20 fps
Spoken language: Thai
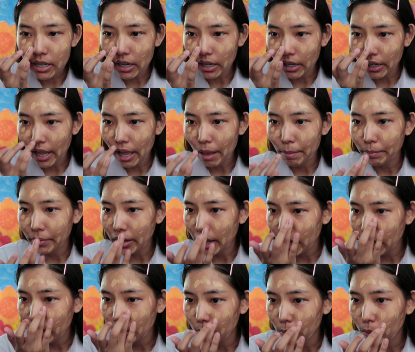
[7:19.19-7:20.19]
7กรัม
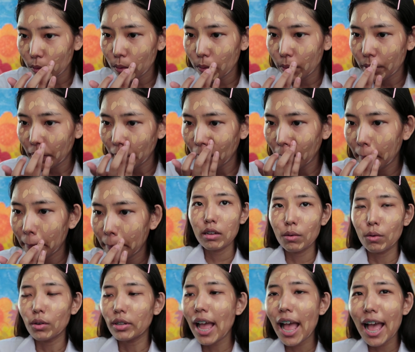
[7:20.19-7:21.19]
นะคะทุกคน
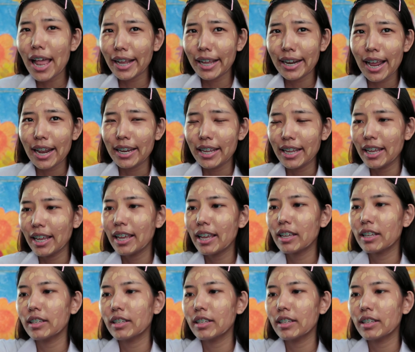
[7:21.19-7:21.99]
โอ้ทาอะไรขนาดนี้